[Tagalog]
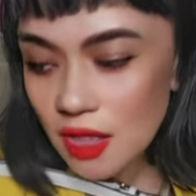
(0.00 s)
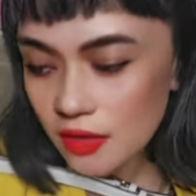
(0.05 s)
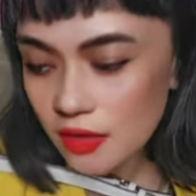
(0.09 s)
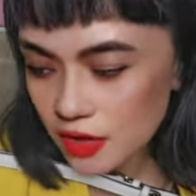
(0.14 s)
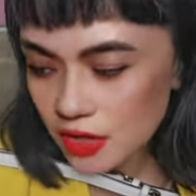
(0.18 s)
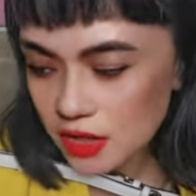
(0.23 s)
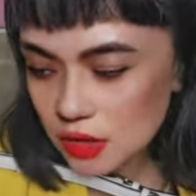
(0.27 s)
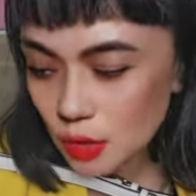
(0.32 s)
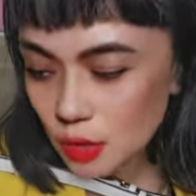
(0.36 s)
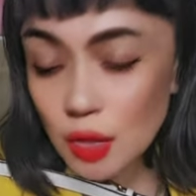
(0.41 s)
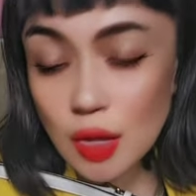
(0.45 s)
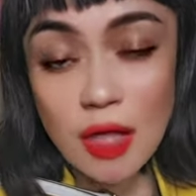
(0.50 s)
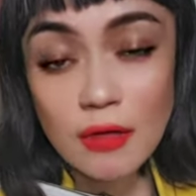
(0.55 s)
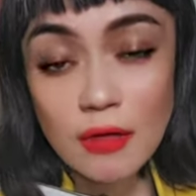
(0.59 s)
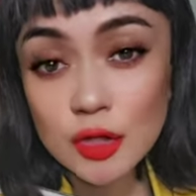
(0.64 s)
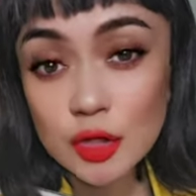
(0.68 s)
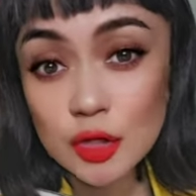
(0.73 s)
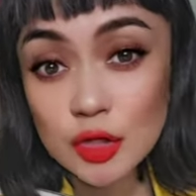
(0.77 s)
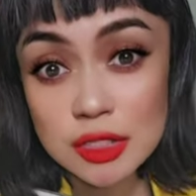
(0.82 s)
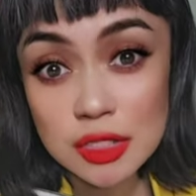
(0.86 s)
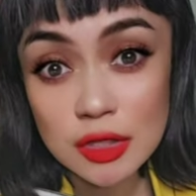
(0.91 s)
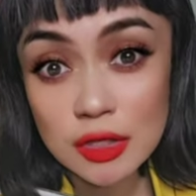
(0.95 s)
That is why you have
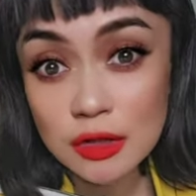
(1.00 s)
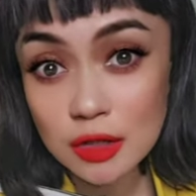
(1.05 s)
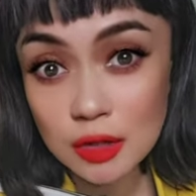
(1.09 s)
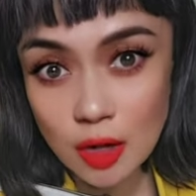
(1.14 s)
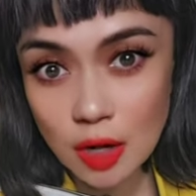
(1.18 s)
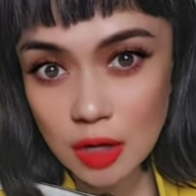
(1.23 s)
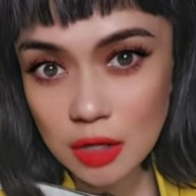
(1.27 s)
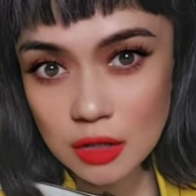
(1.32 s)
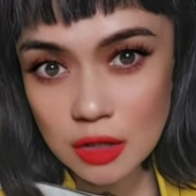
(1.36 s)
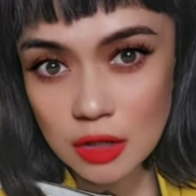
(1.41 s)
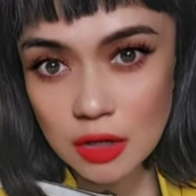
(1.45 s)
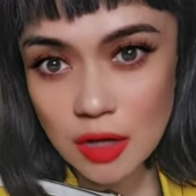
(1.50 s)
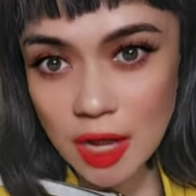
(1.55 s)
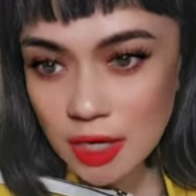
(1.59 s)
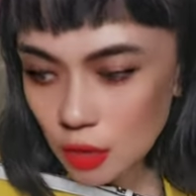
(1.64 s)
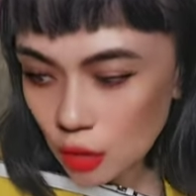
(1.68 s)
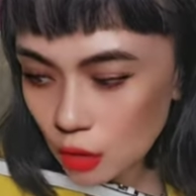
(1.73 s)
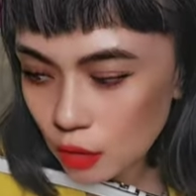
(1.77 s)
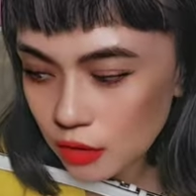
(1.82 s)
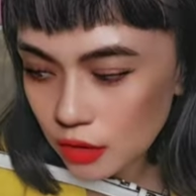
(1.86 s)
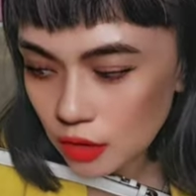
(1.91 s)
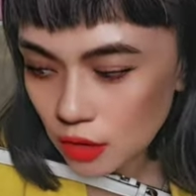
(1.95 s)
to consider the color. I
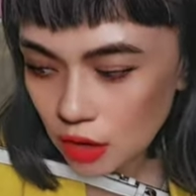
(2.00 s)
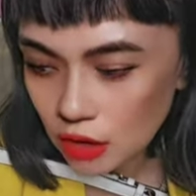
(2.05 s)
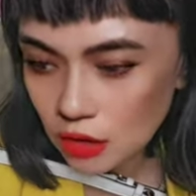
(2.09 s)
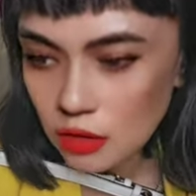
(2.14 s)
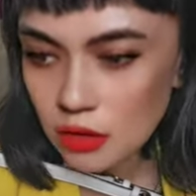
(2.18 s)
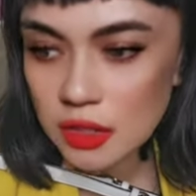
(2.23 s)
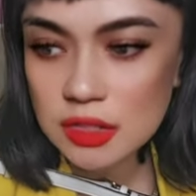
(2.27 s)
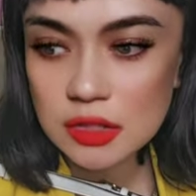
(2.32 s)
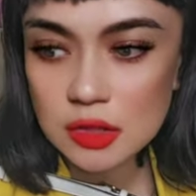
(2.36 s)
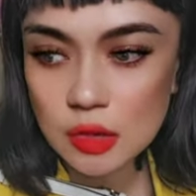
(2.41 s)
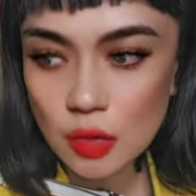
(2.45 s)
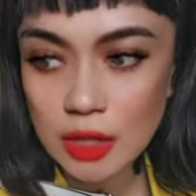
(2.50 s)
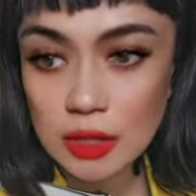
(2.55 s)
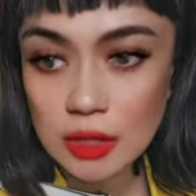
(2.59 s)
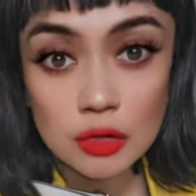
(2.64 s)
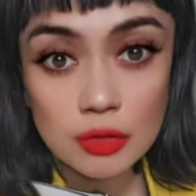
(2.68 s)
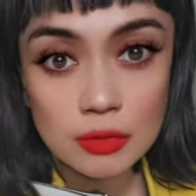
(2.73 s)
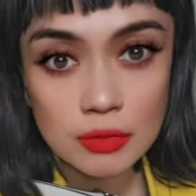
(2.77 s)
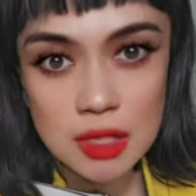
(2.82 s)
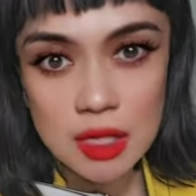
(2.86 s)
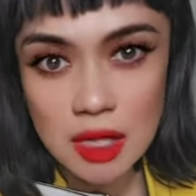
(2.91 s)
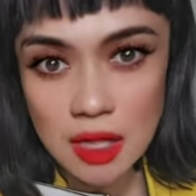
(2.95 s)
know the color is quite
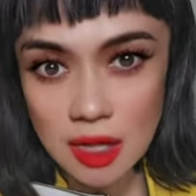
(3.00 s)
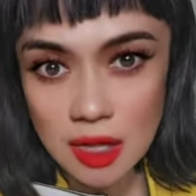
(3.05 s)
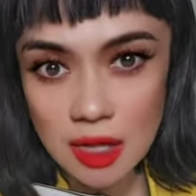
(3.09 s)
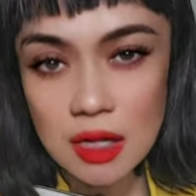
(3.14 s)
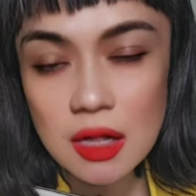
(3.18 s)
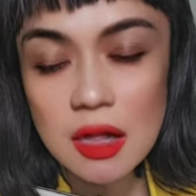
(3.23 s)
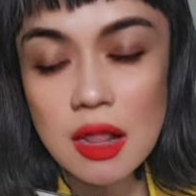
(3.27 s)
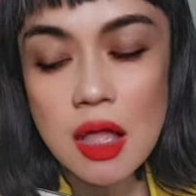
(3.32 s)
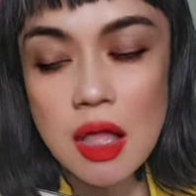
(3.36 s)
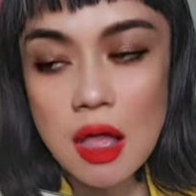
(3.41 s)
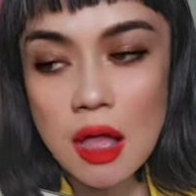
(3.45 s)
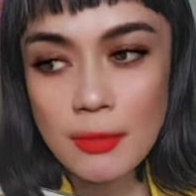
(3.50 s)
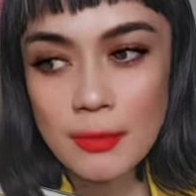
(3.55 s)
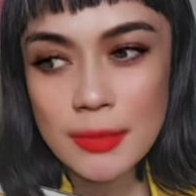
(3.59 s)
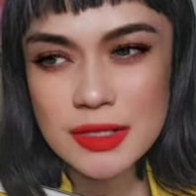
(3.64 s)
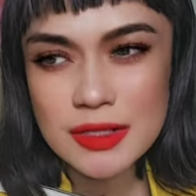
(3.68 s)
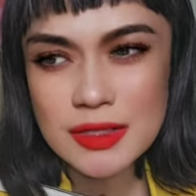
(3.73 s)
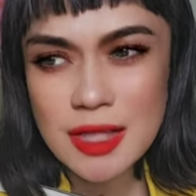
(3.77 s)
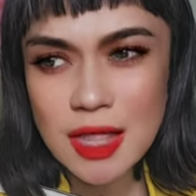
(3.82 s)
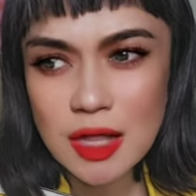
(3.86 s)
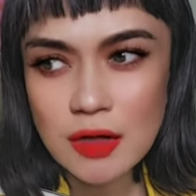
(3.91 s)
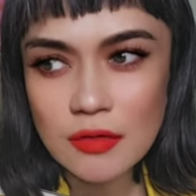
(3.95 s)
dumihin, but
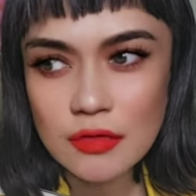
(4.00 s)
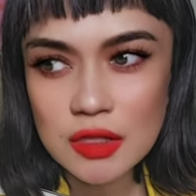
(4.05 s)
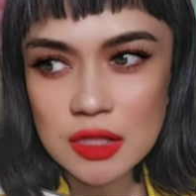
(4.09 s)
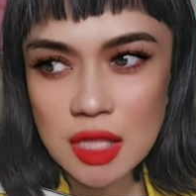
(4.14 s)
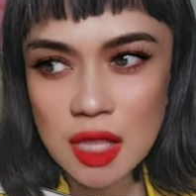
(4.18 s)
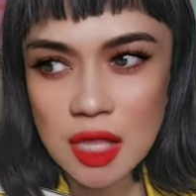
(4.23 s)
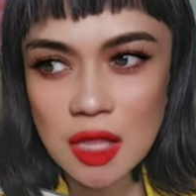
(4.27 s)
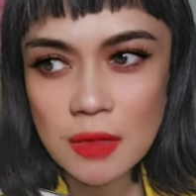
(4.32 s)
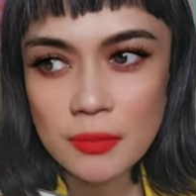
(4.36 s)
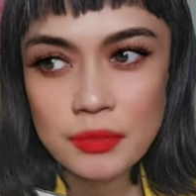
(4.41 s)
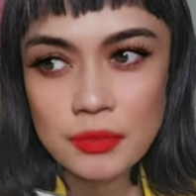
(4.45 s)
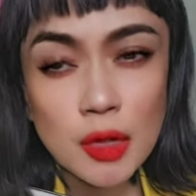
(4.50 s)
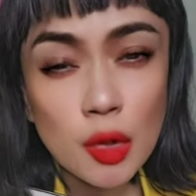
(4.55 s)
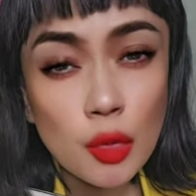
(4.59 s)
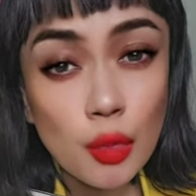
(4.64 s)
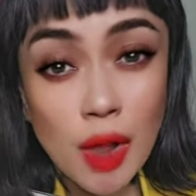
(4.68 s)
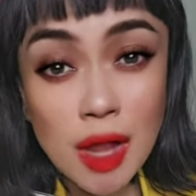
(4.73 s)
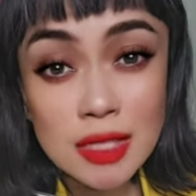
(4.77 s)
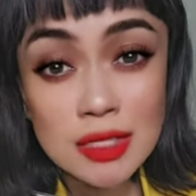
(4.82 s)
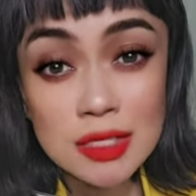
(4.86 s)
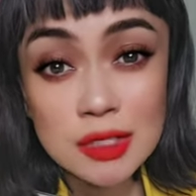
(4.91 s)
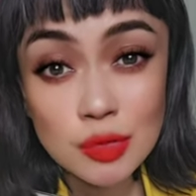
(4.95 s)
at the end of the day,
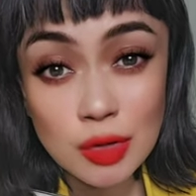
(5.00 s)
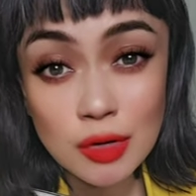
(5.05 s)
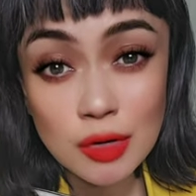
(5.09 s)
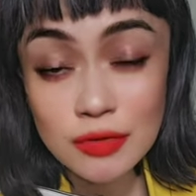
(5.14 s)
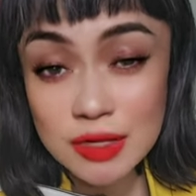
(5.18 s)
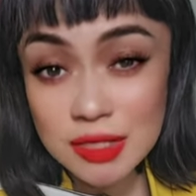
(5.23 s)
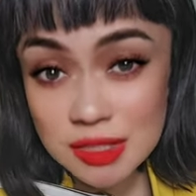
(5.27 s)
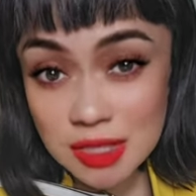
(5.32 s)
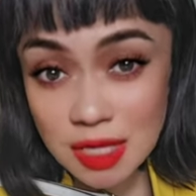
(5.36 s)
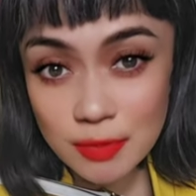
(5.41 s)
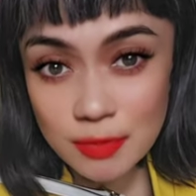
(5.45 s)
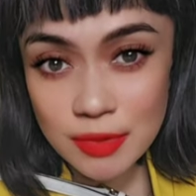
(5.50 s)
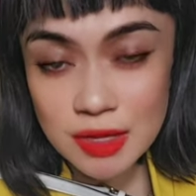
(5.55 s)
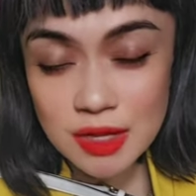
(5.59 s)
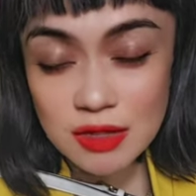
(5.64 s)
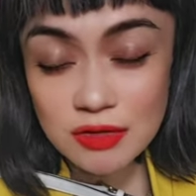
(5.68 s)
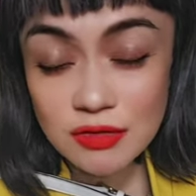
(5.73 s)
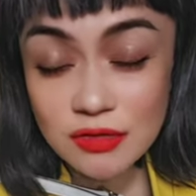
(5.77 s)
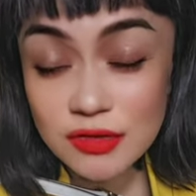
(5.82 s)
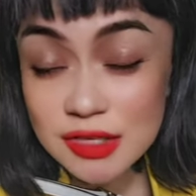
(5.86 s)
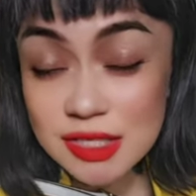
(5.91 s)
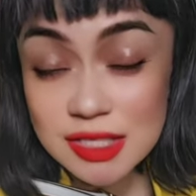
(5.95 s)
white is one of the safe,
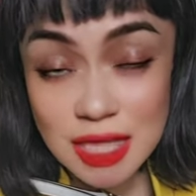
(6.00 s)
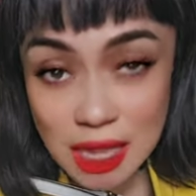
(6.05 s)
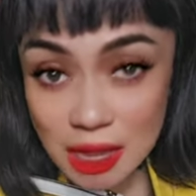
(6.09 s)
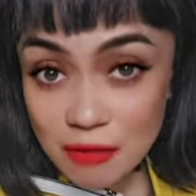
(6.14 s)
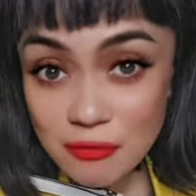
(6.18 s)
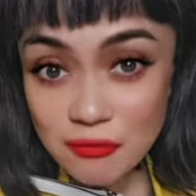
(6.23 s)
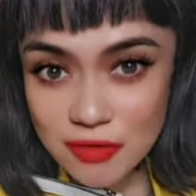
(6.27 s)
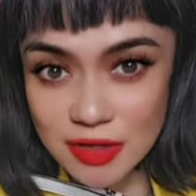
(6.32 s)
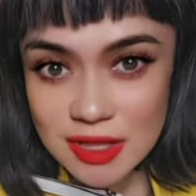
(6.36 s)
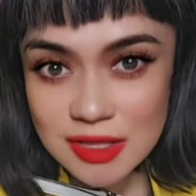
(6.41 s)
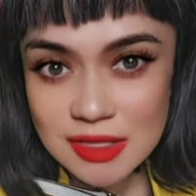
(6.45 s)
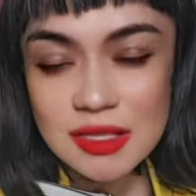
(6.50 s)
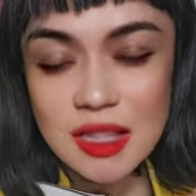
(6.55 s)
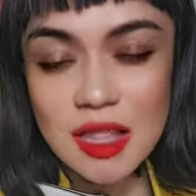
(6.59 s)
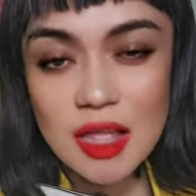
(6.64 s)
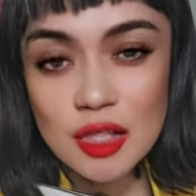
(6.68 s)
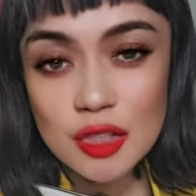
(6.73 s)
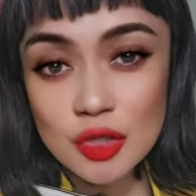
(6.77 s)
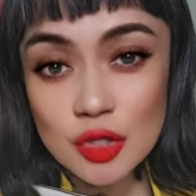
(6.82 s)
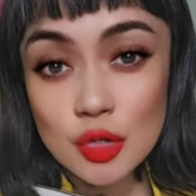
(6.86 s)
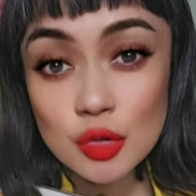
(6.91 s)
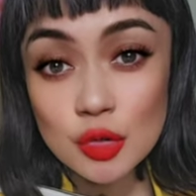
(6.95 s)
safest
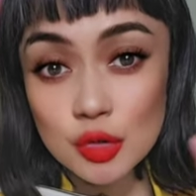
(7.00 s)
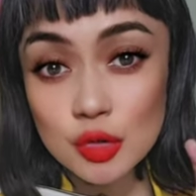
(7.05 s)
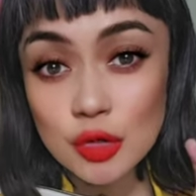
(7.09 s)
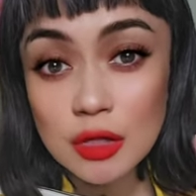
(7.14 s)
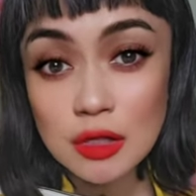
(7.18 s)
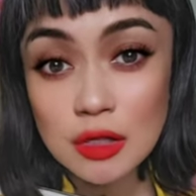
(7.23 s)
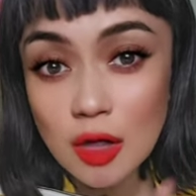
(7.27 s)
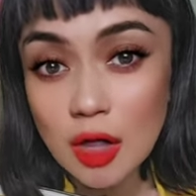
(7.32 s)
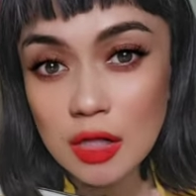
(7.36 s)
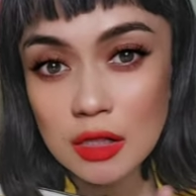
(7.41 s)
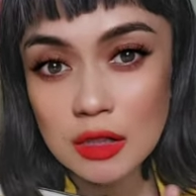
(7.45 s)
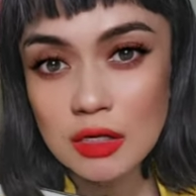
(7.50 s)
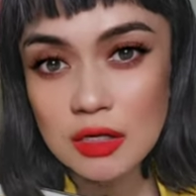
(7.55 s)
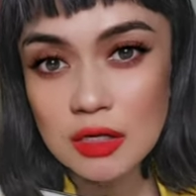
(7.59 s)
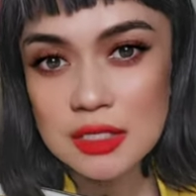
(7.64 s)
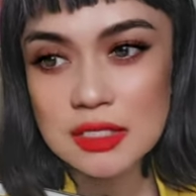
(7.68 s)
neutral color.